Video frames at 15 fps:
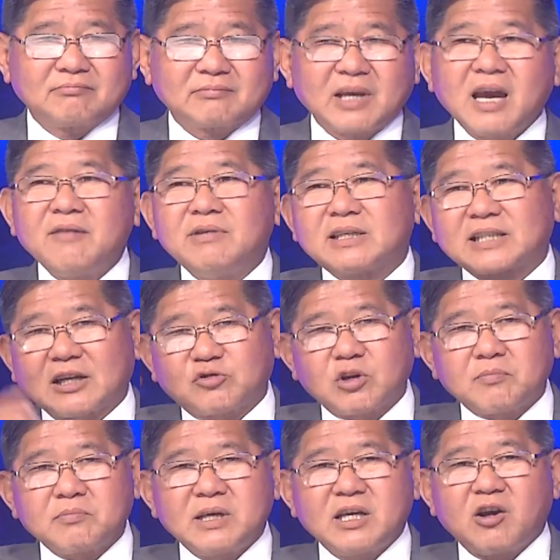thay vì sản
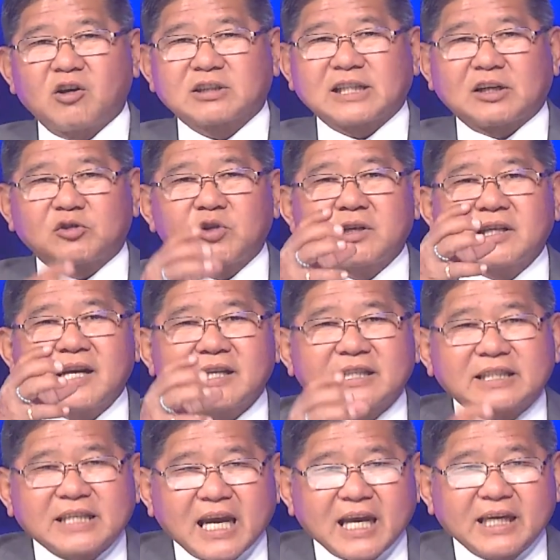xuất bia họ sản xuất những cái
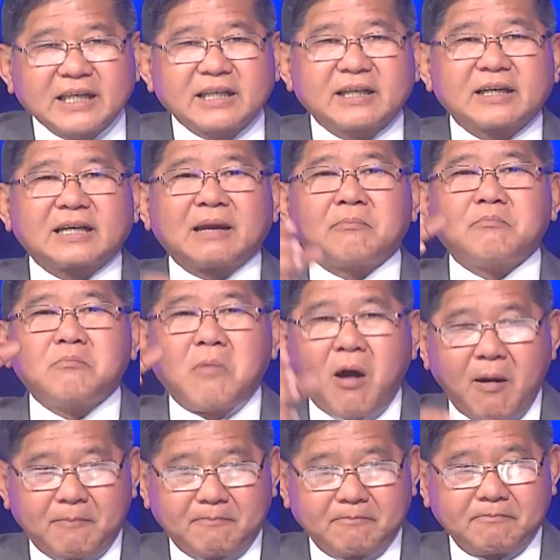chai làm
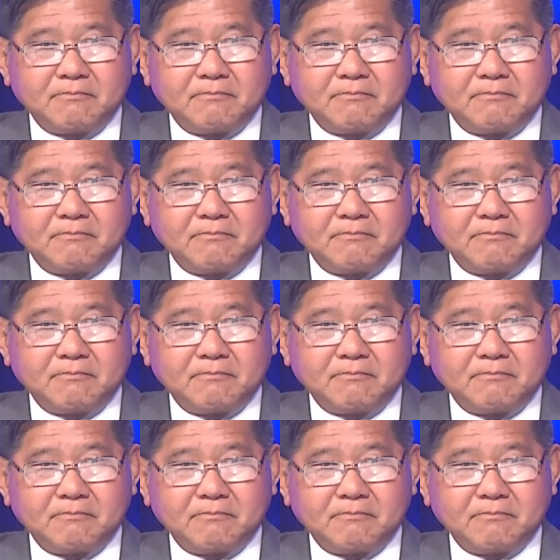bom